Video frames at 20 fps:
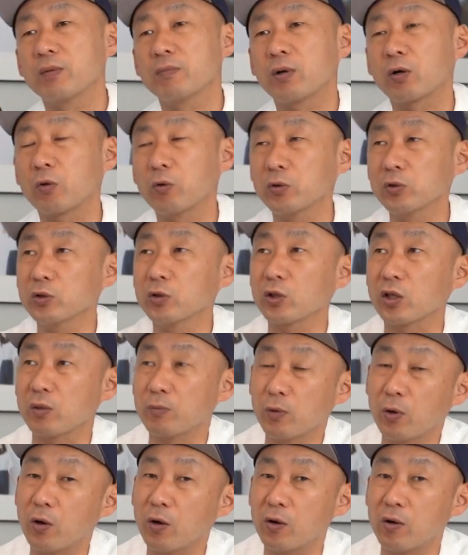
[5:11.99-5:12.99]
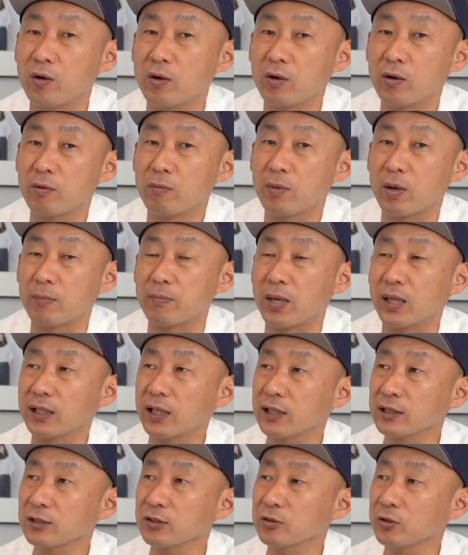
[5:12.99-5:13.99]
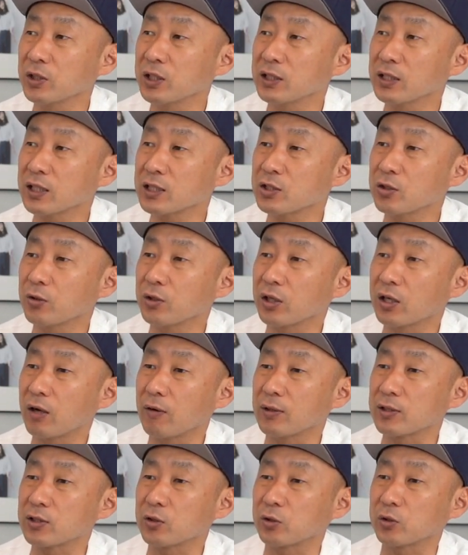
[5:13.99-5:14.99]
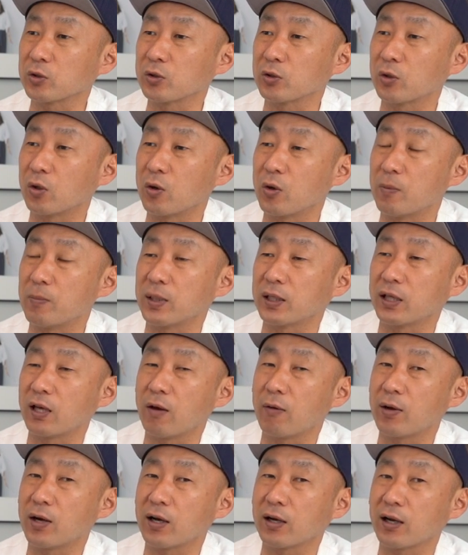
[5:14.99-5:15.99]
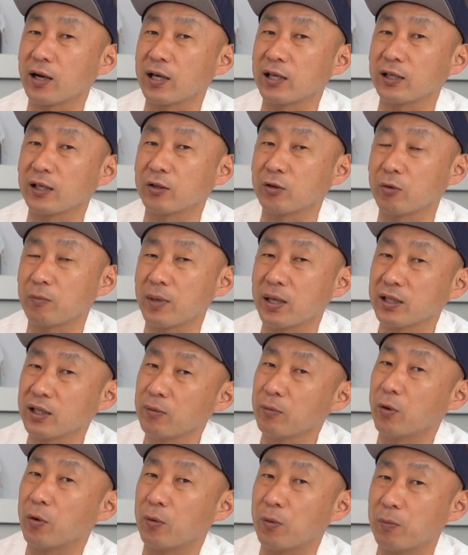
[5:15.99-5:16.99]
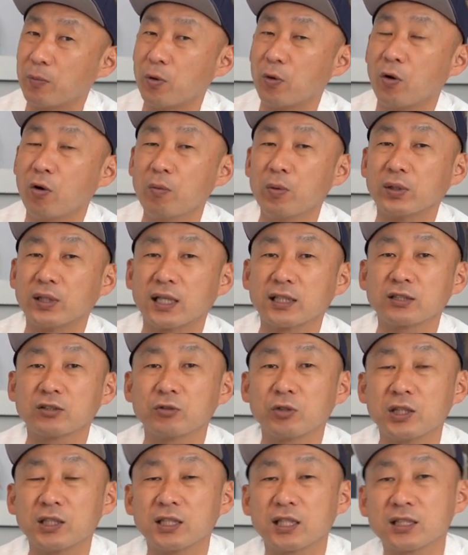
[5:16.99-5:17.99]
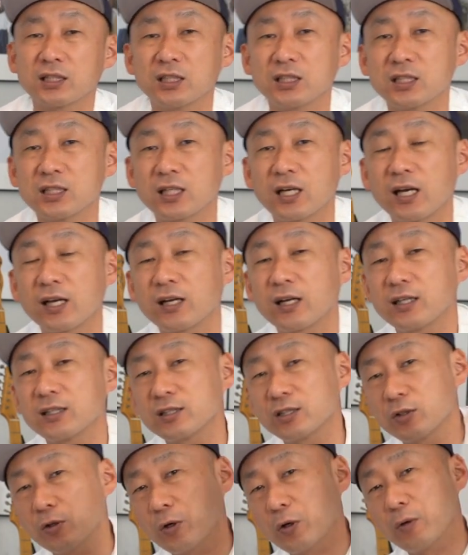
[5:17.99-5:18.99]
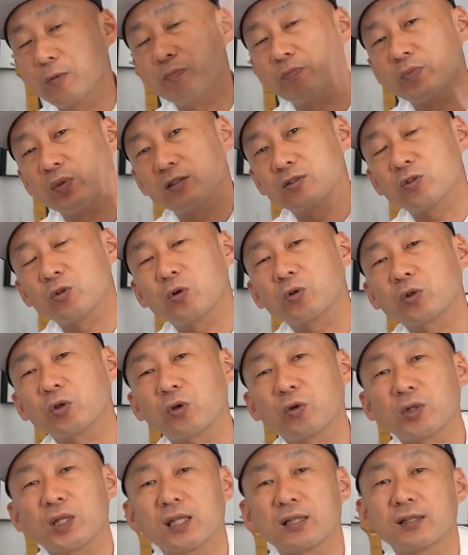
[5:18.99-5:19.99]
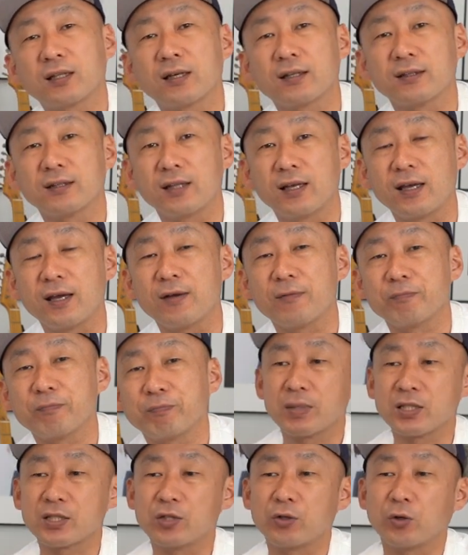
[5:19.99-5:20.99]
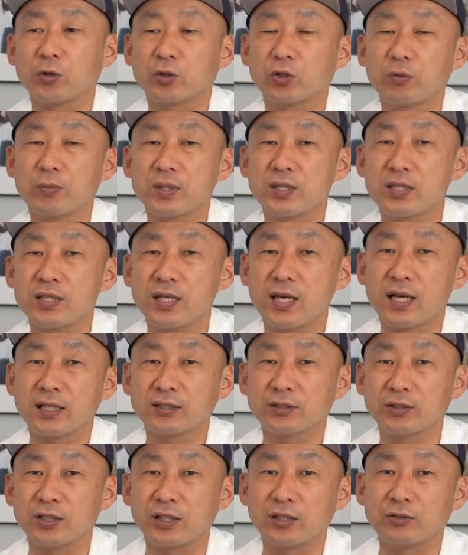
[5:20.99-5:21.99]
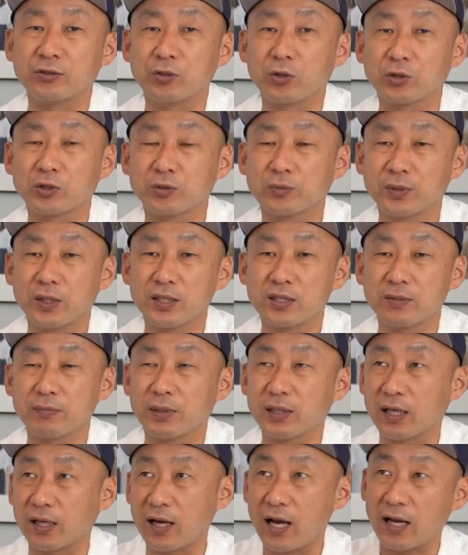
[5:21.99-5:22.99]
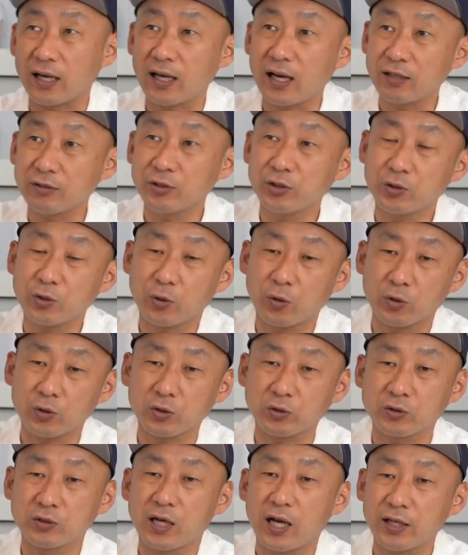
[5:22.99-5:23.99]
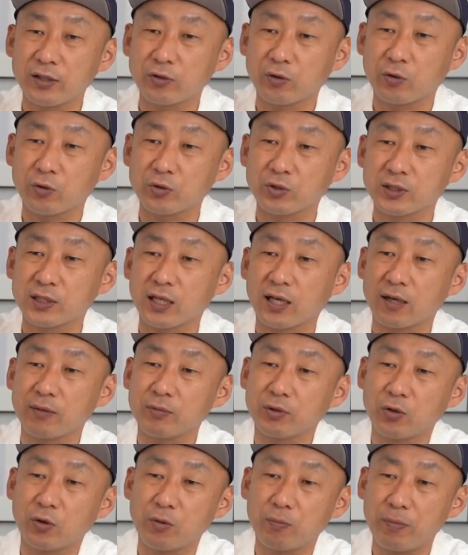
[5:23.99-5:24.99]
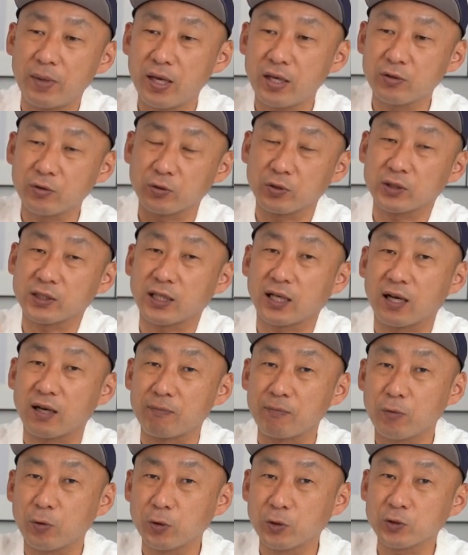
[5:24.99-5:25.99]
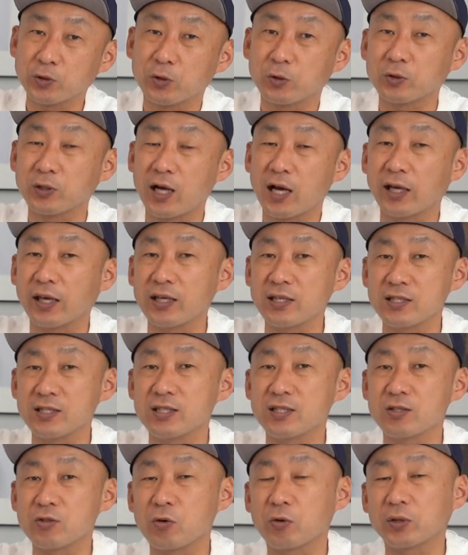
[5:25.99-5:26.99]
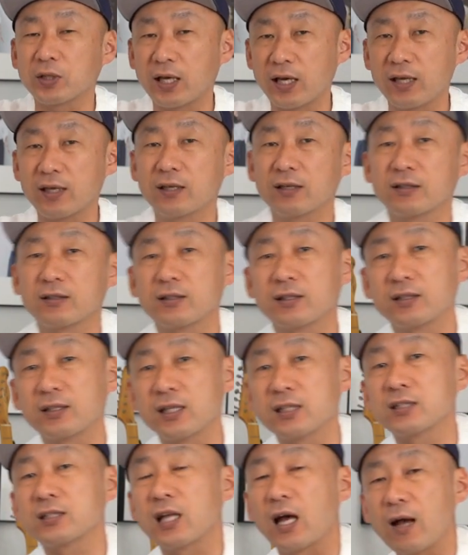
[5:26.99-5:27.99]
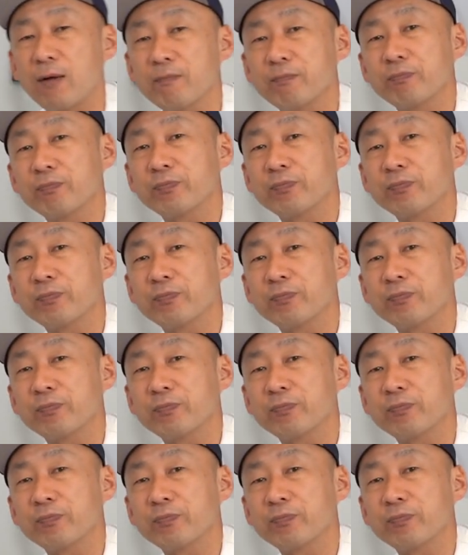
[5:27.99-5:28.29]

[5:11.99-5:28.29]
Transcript: まあ、この時も、まあ、真夏の日差しよりかはちょっとまだ柔らかいけど、まあ、でももうほぼ夏の日差しに近い感じの状況だったんで、まあ、白飛びしやすい、黒潰れし、まあ、だから明るいところと暗いところの差の明度の差がものすごく激しい状態でした。